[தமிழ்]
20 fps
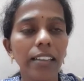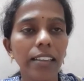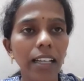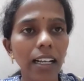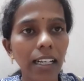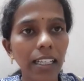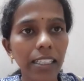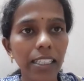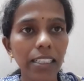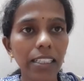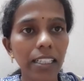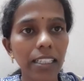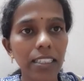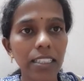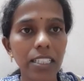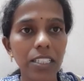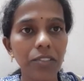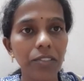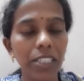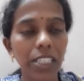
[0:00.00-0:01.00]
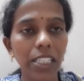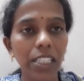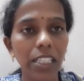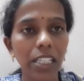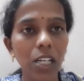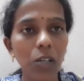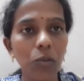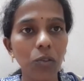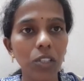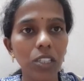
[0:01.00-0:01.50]
தலைக்கு தேய்ச்சிட்டு
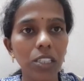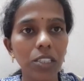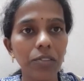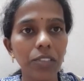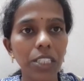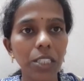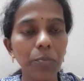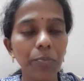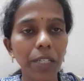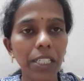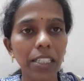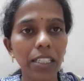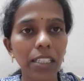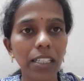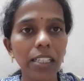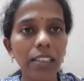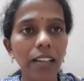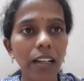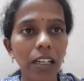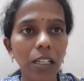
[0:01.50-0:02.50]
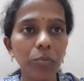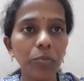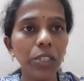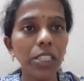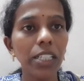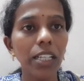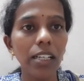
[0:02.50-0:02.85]
வந்தீங்கன்னா உங்களுக்கு வந்து பார்த்தீங்கன்னா தலைமுடி